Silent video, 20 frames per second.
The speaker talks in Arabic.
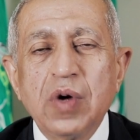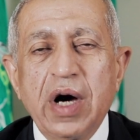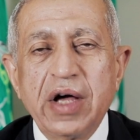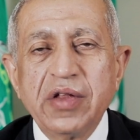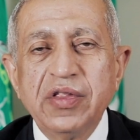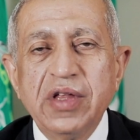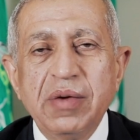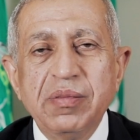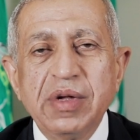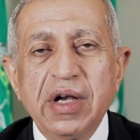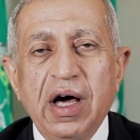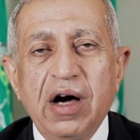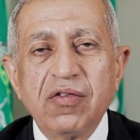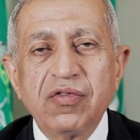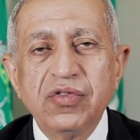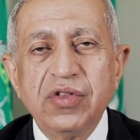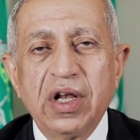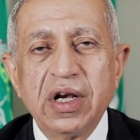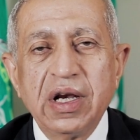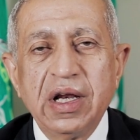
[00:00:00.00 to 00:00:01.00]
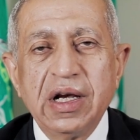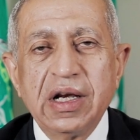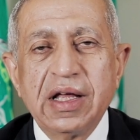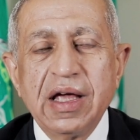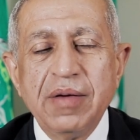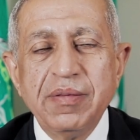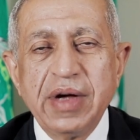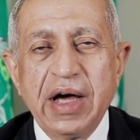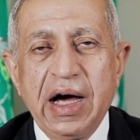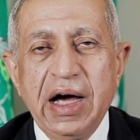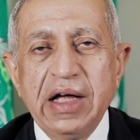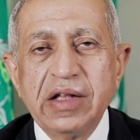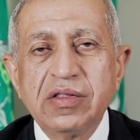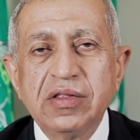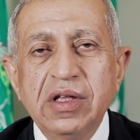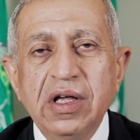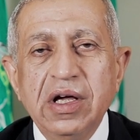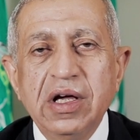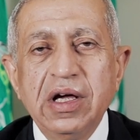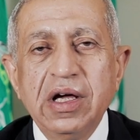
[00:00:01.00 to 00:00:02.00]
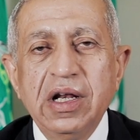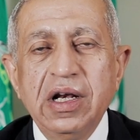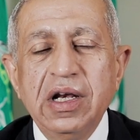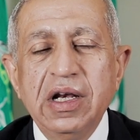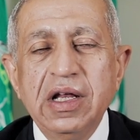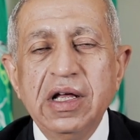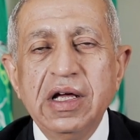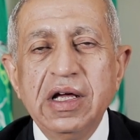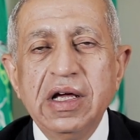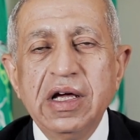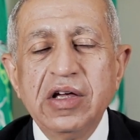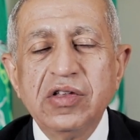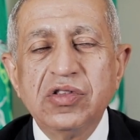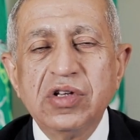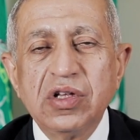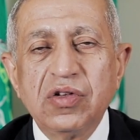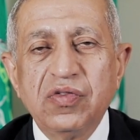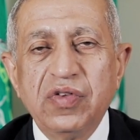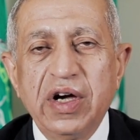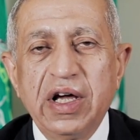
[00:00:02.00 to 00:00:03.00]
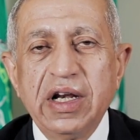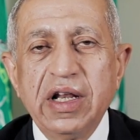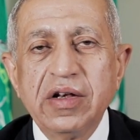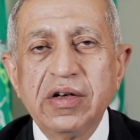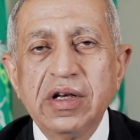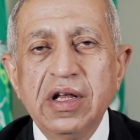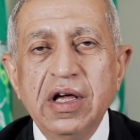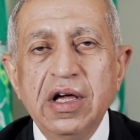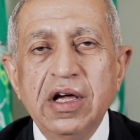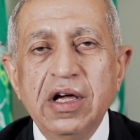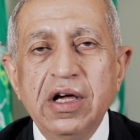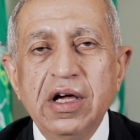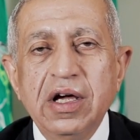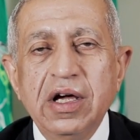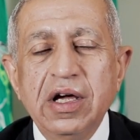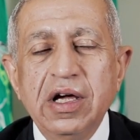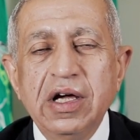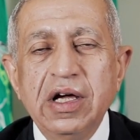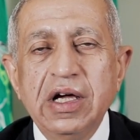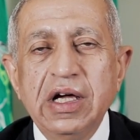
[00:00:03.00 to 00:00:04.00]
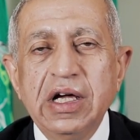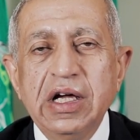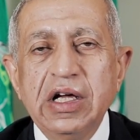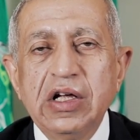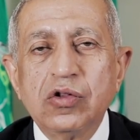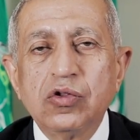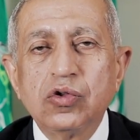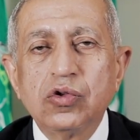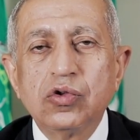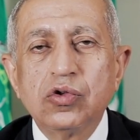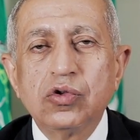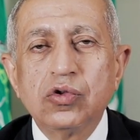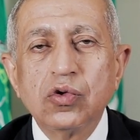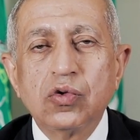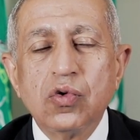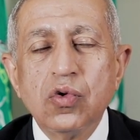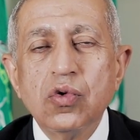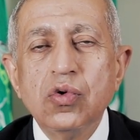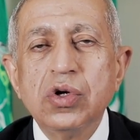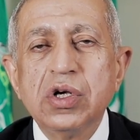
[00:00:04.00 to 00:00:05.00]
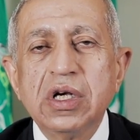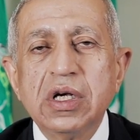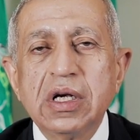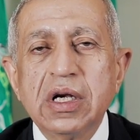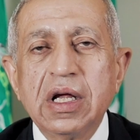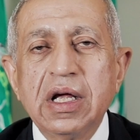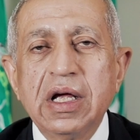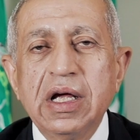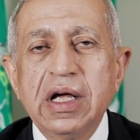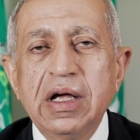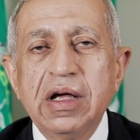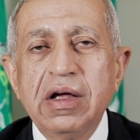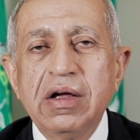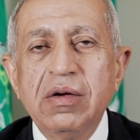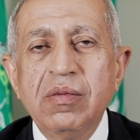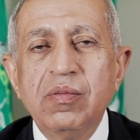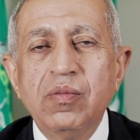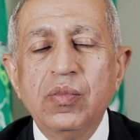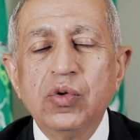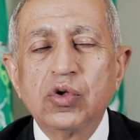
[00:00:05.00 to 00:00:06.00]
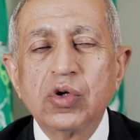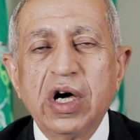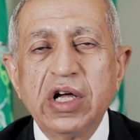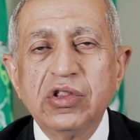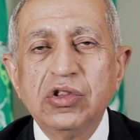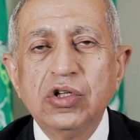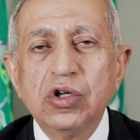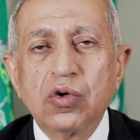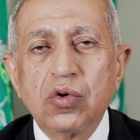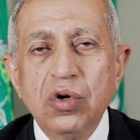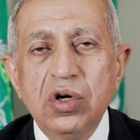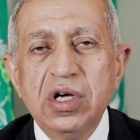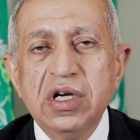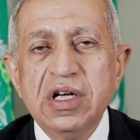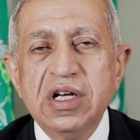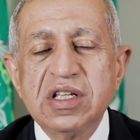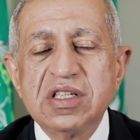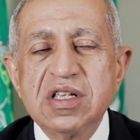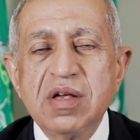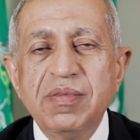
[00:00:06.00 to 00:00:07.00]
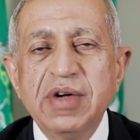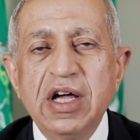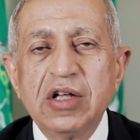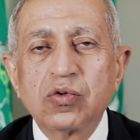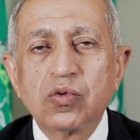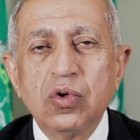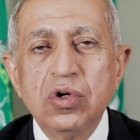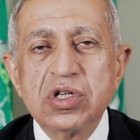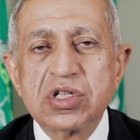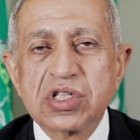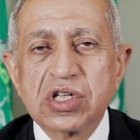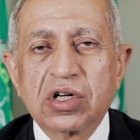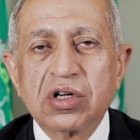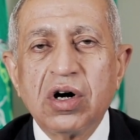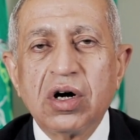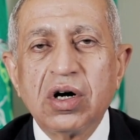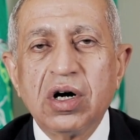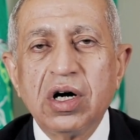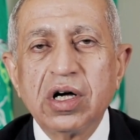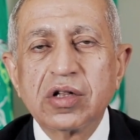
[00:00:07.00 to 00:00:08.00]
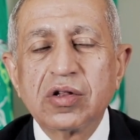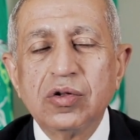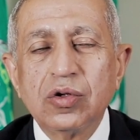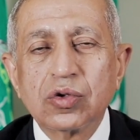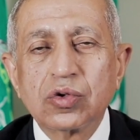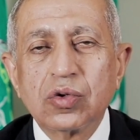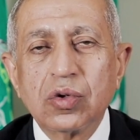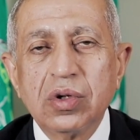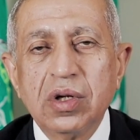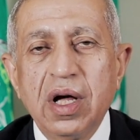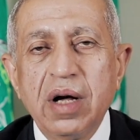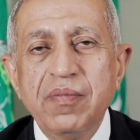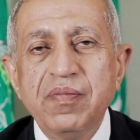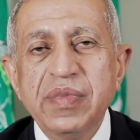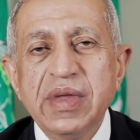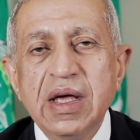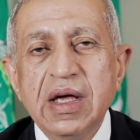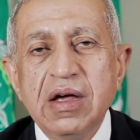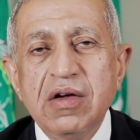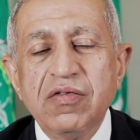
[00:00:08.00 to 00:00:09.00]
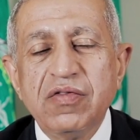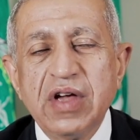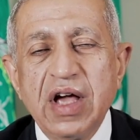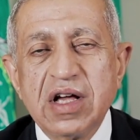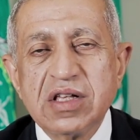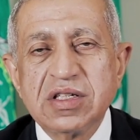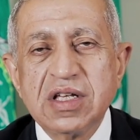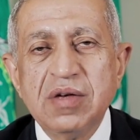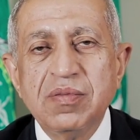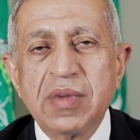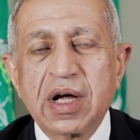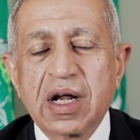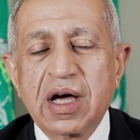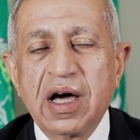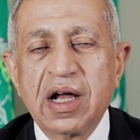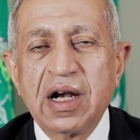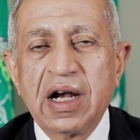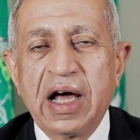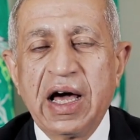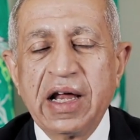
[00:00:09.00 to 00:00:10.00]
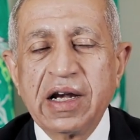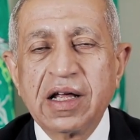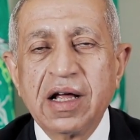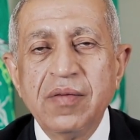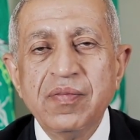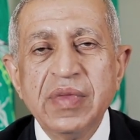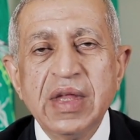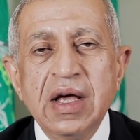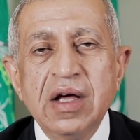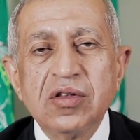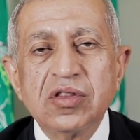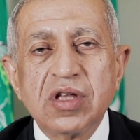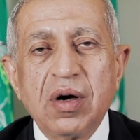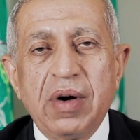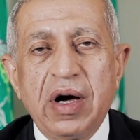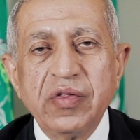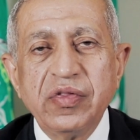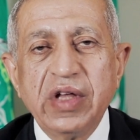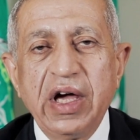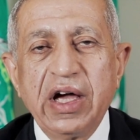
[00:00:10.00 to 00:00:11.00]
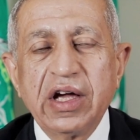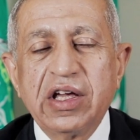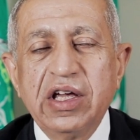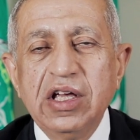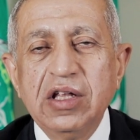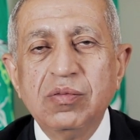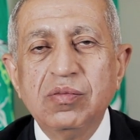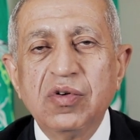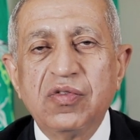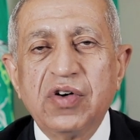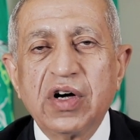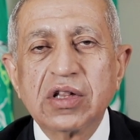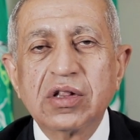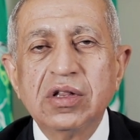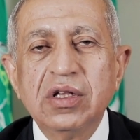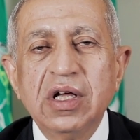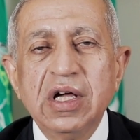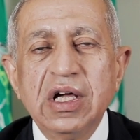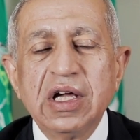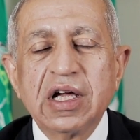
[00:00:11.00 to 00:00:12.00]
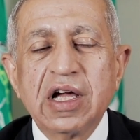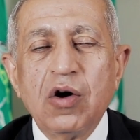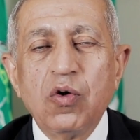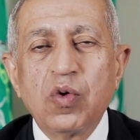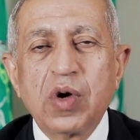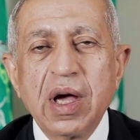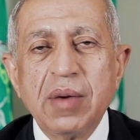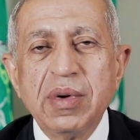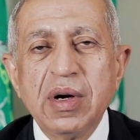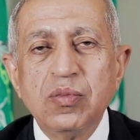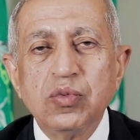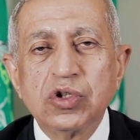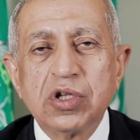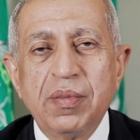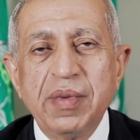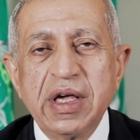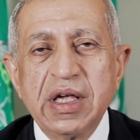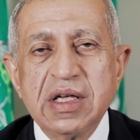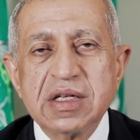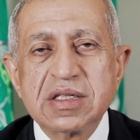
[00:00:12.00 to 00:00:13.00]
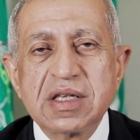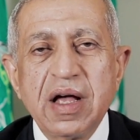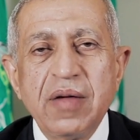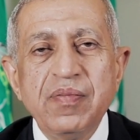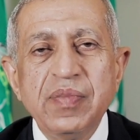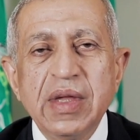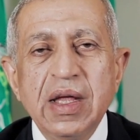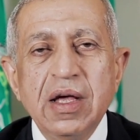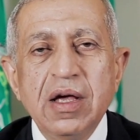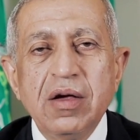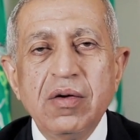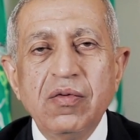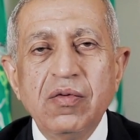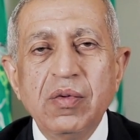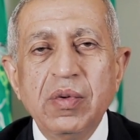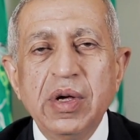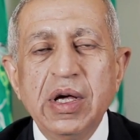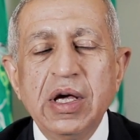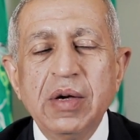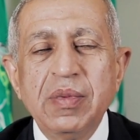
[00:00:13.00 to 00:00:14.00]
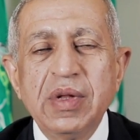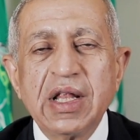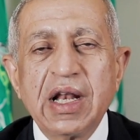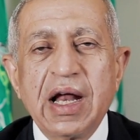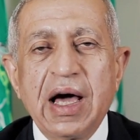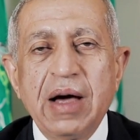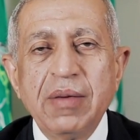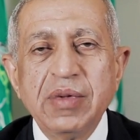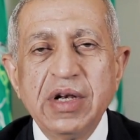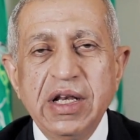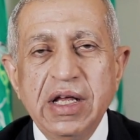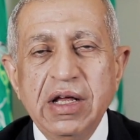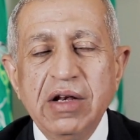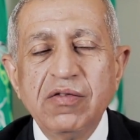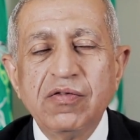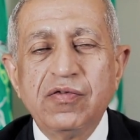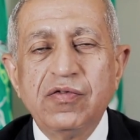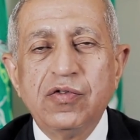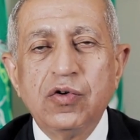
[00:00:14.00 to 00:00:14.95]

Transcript: واحدة من أفضل الجامعات اللي قدرت فعلا تكون بتؤدي كل الالتزامات كل استحقاقات للطلاب في هذه المرحلة الحرجة طبعا ده أكيد بفضل كوكبة متميزة من العاملين